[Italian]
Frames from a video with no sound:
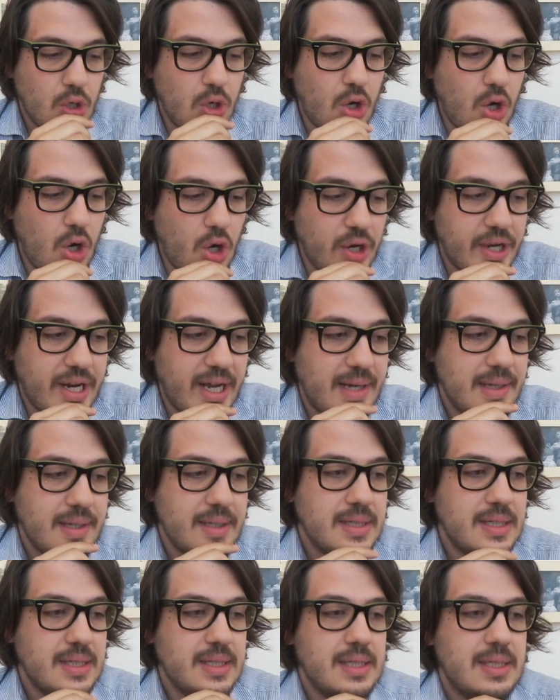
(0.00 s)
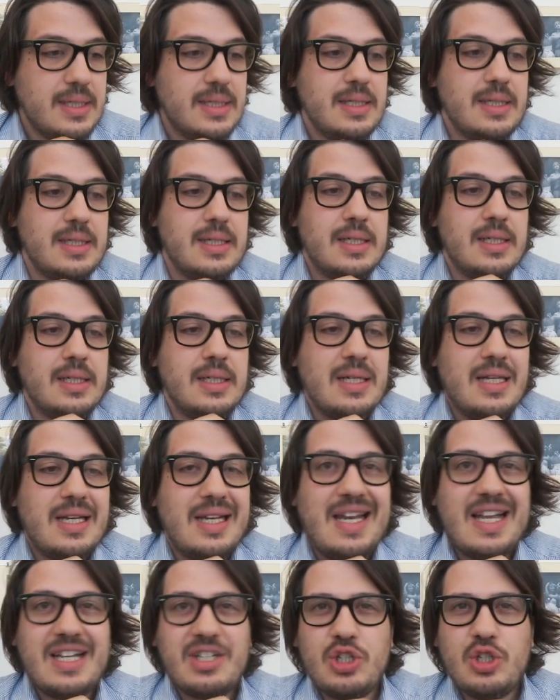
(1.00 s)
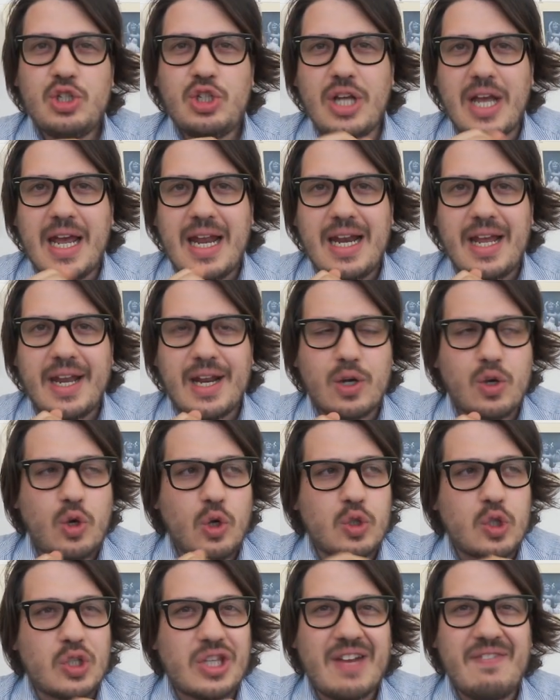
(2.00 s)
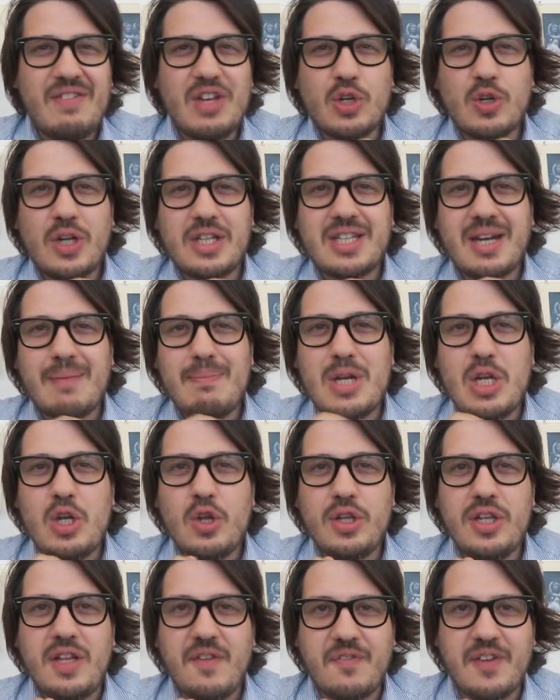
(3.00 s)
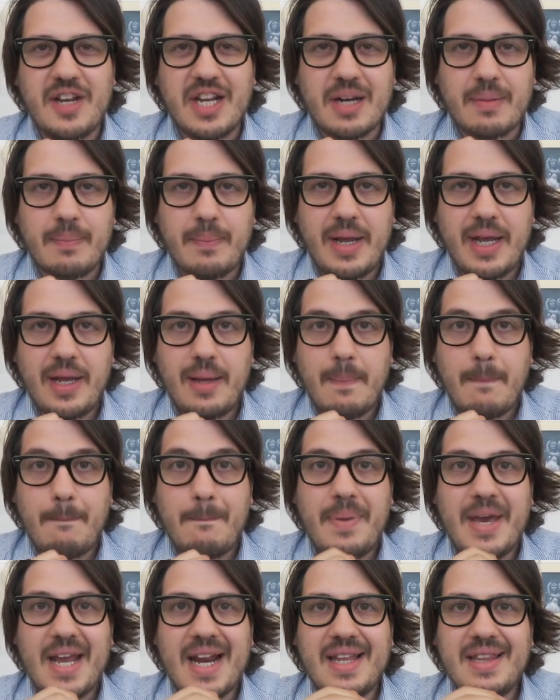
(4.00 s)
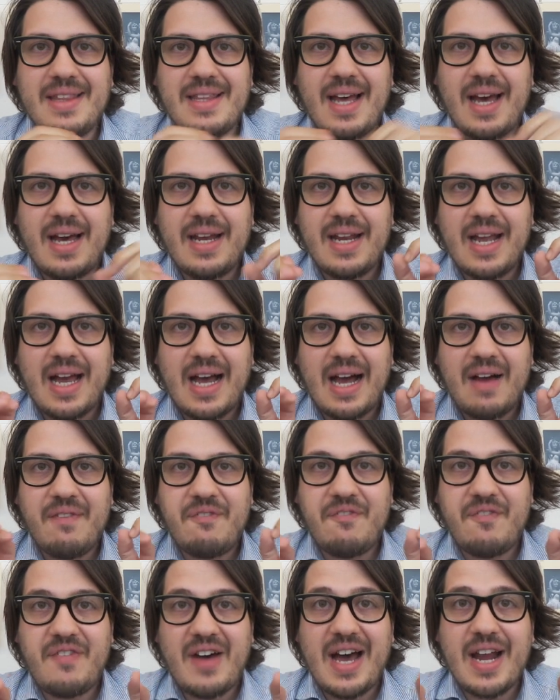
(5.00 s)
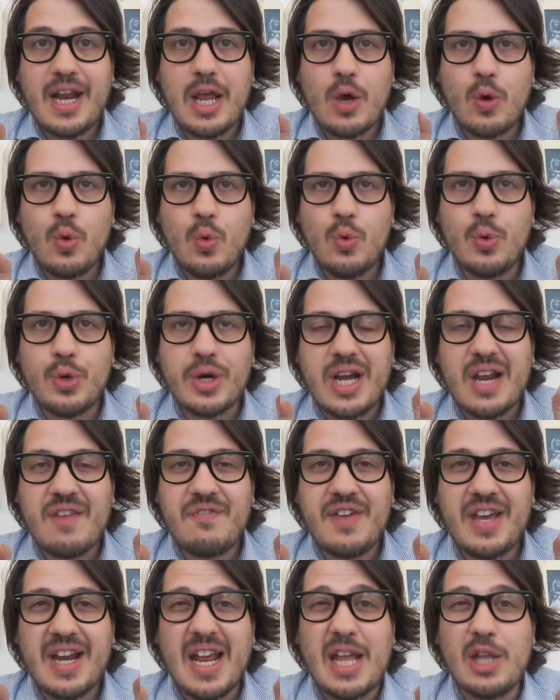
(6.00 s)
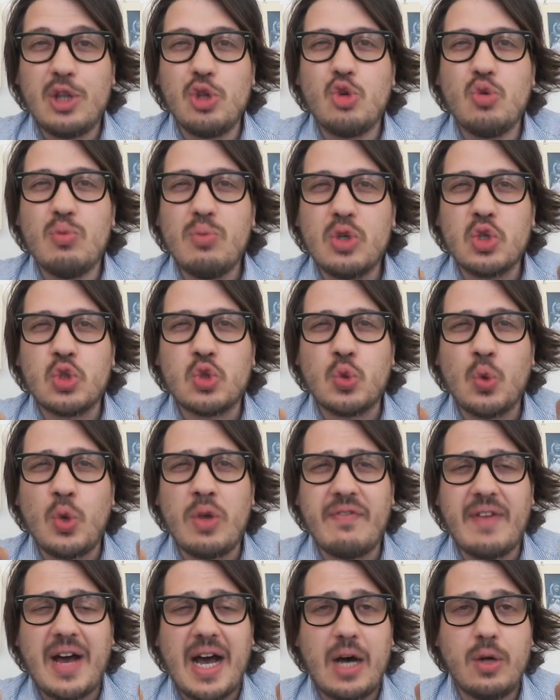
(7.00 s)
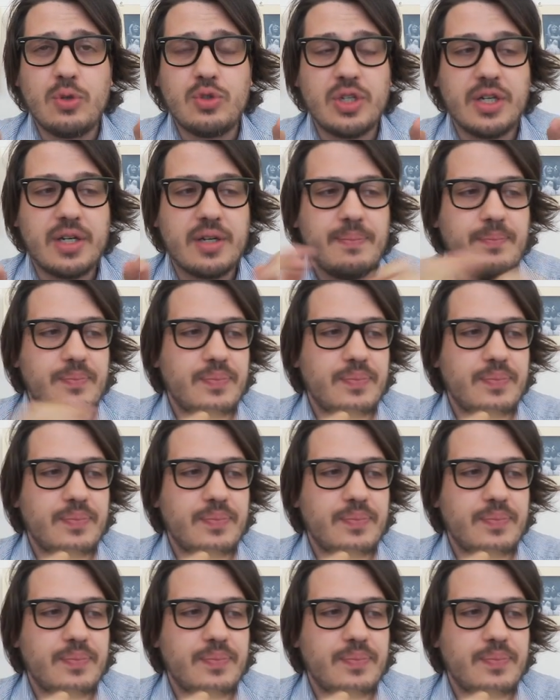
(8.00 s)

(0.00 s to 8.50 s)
ora la CGL ha raccolto 3,3 milioni di firme per andare a fare un referendum sui voucher.